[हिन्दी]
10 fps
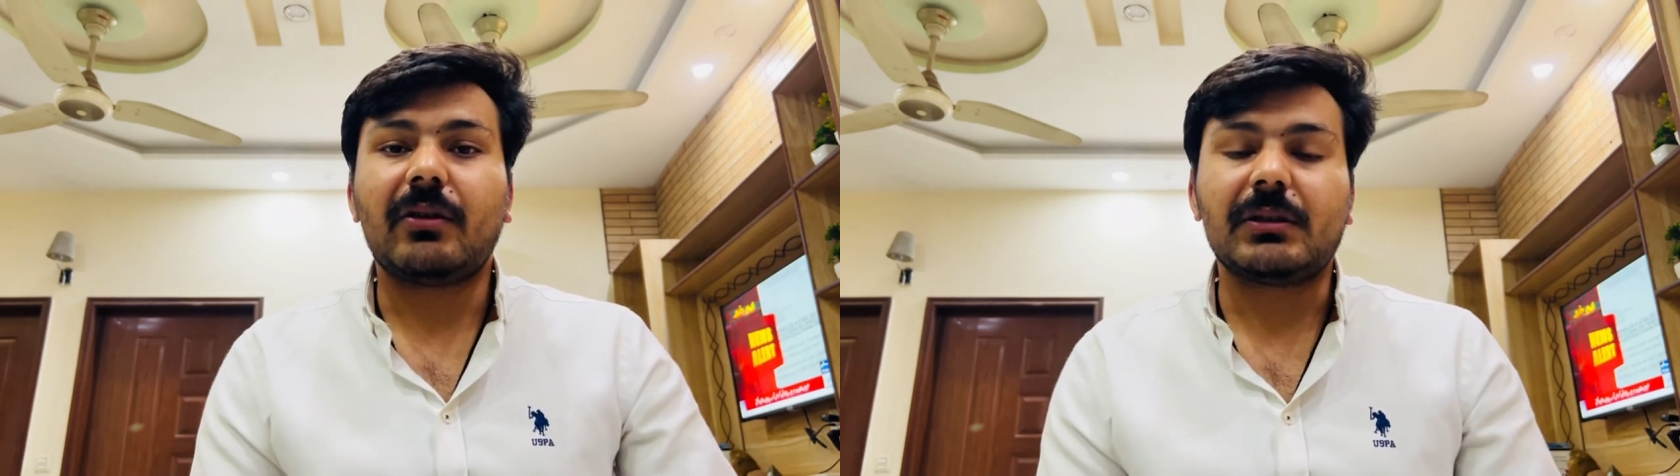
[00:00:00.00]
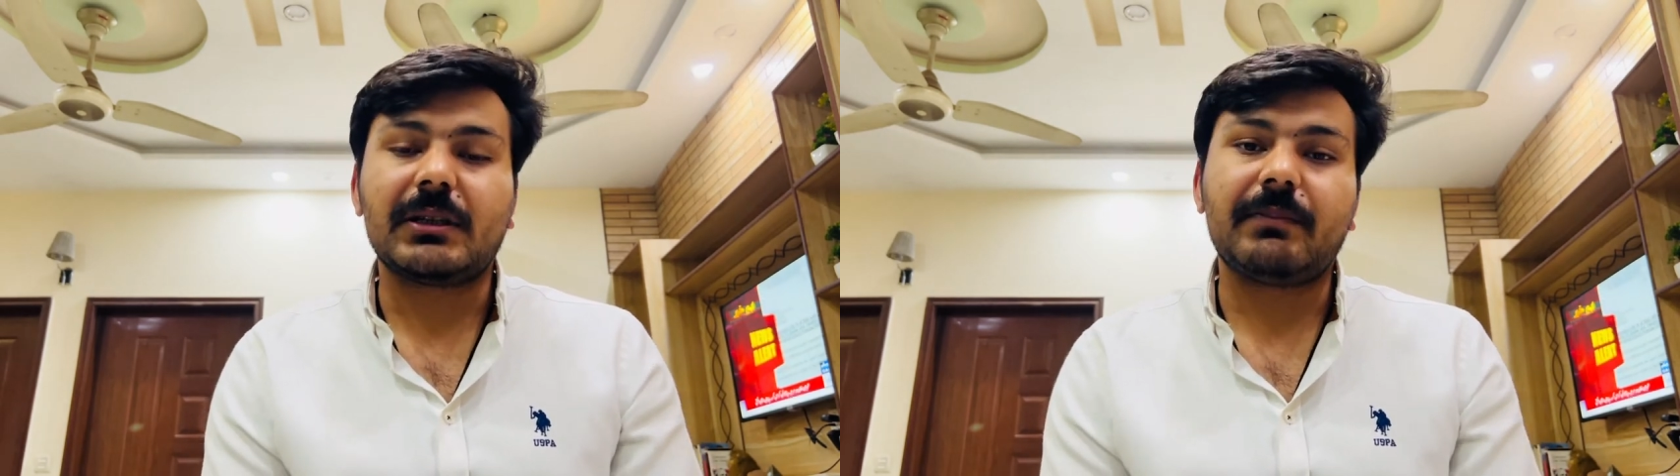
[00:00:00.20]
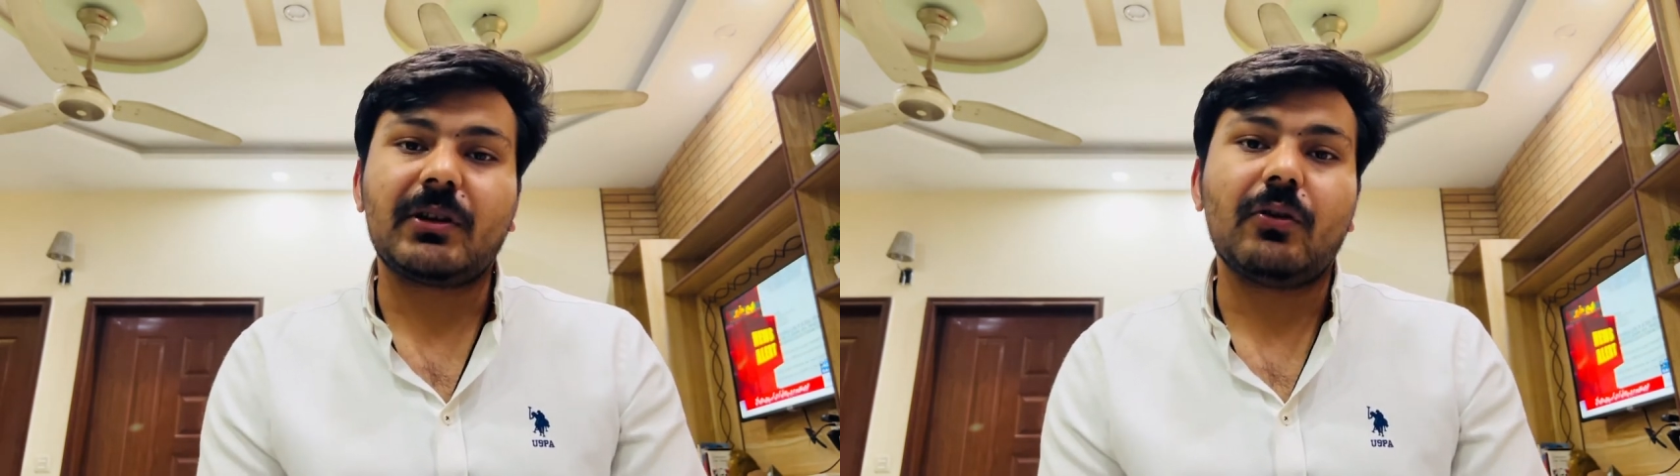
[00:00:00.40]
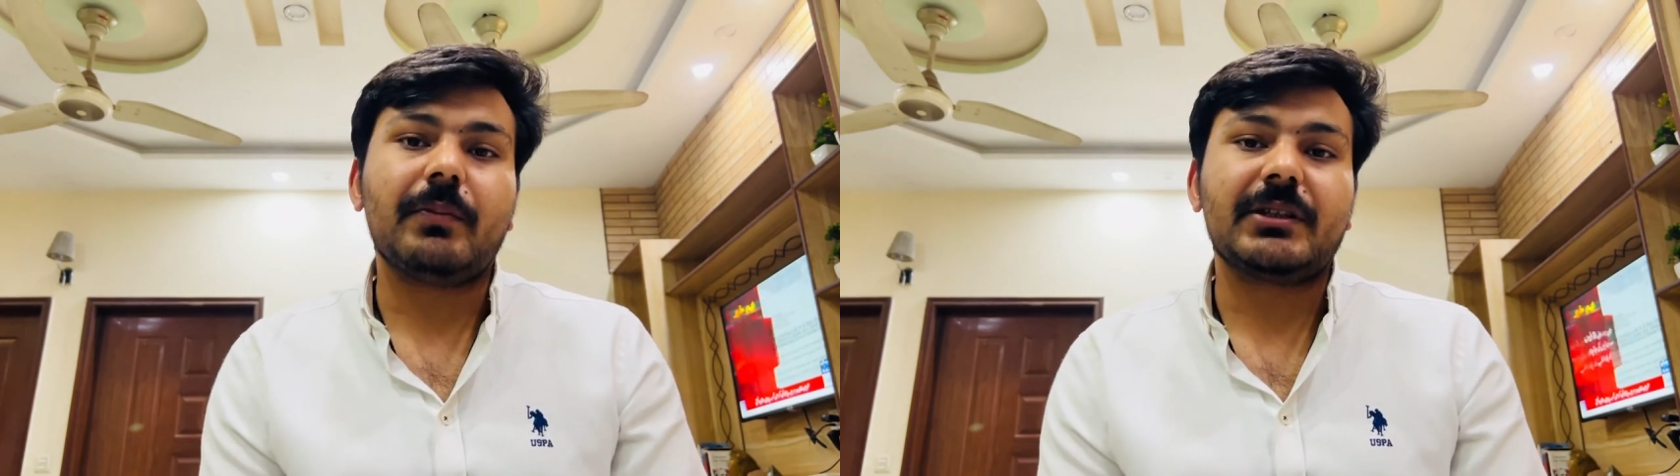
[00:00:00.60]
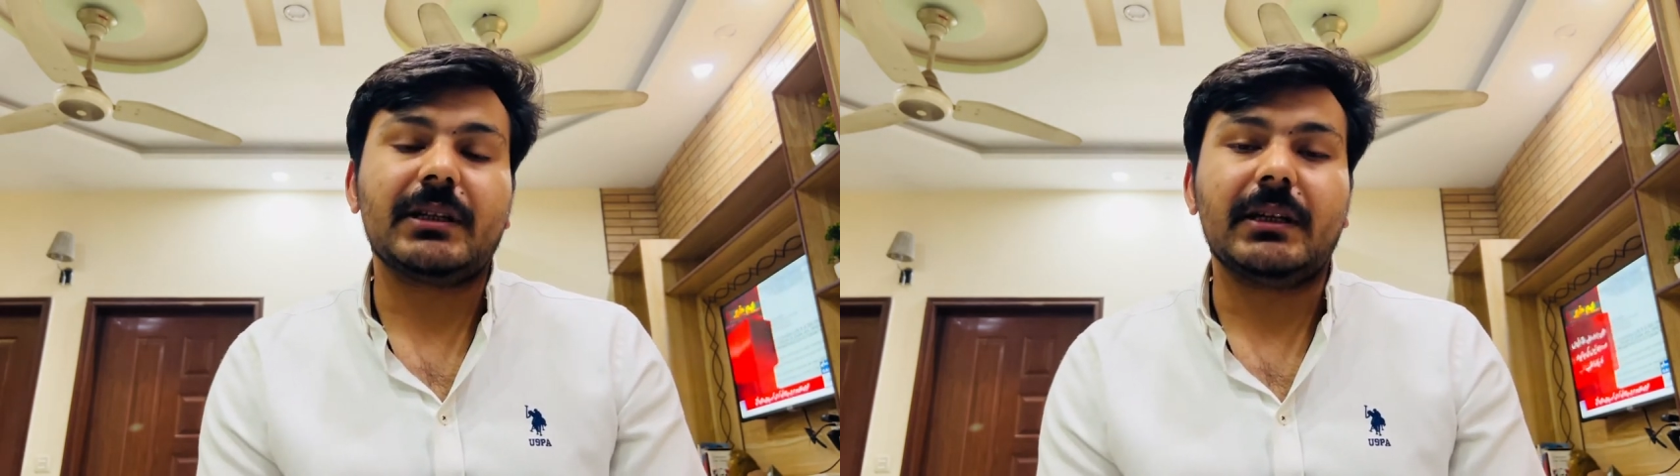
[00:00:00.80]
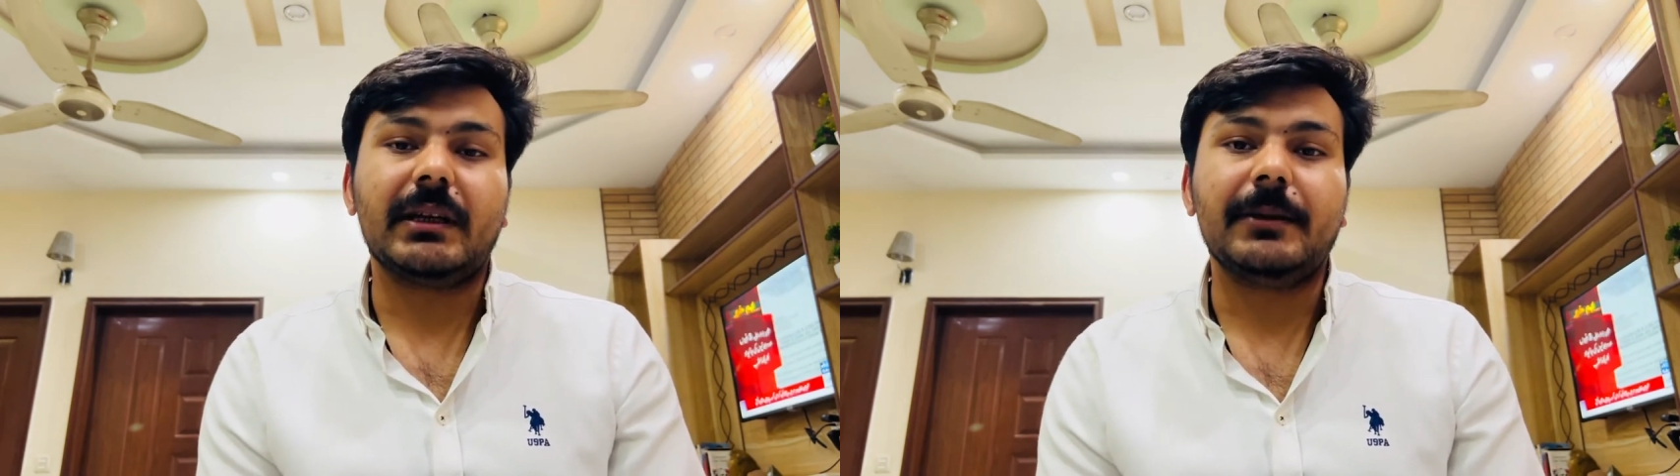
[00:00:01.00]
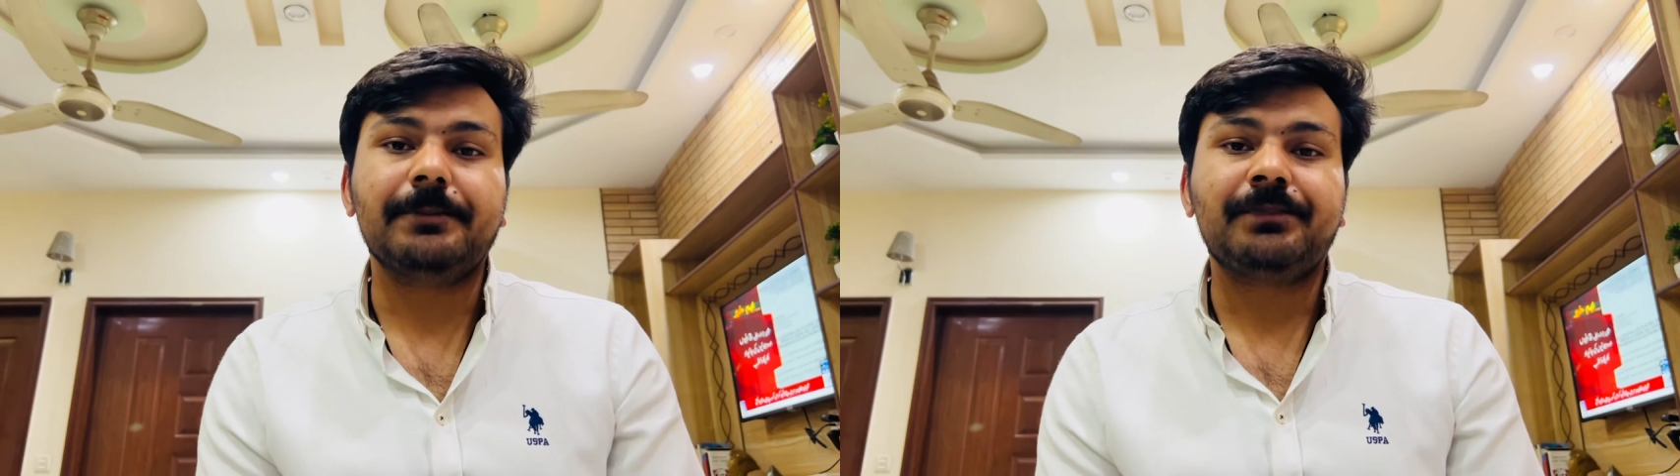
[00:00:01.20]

कॉन्सेप्ट के ऊपर चलेगी